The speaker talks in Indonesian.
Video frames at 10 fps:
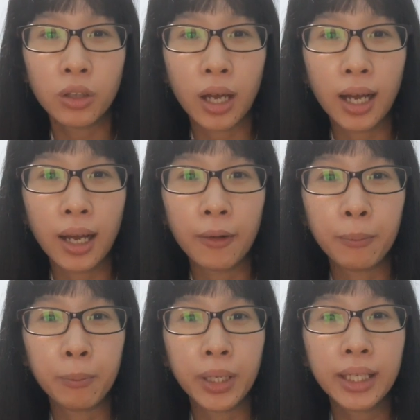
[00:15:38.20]
eh,
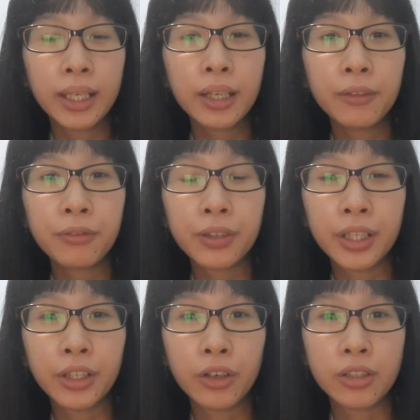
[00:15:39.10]
bikin
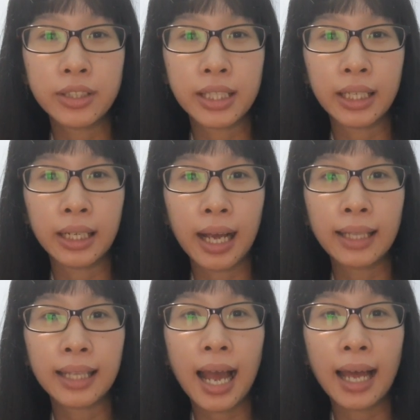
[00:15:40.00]
video
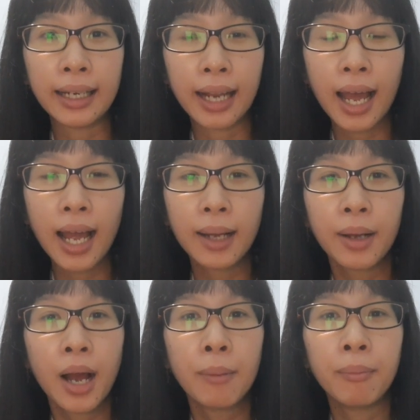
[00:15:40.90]
singkat
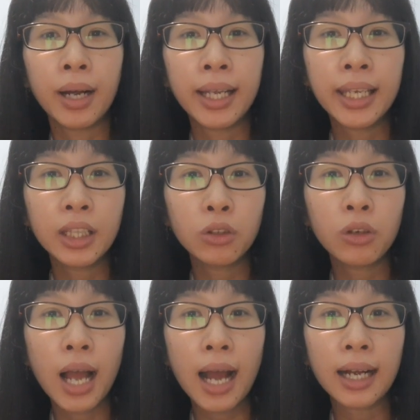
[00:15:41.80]
anak
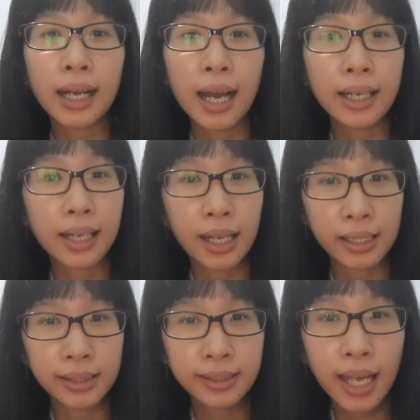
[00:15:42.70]
menghitung angka
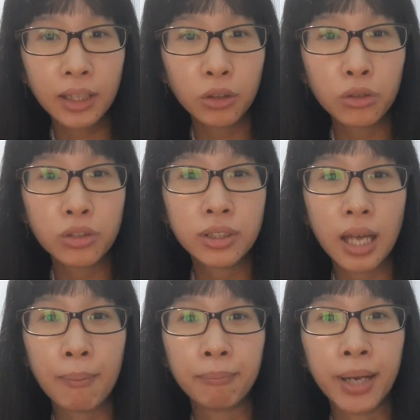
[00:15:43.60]
dari 1
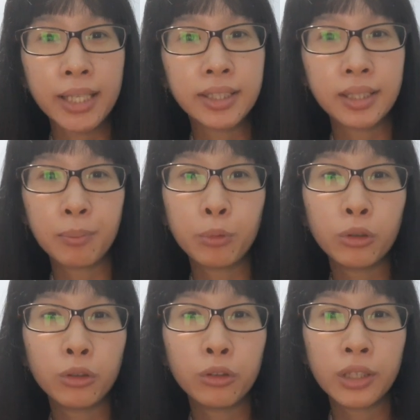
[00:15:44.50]
sampai 10
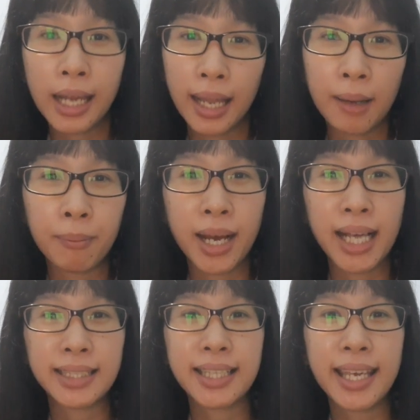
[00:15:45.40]
dalam
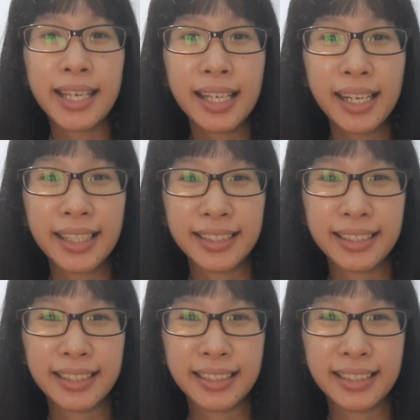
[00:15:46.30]
bahasa Inggris.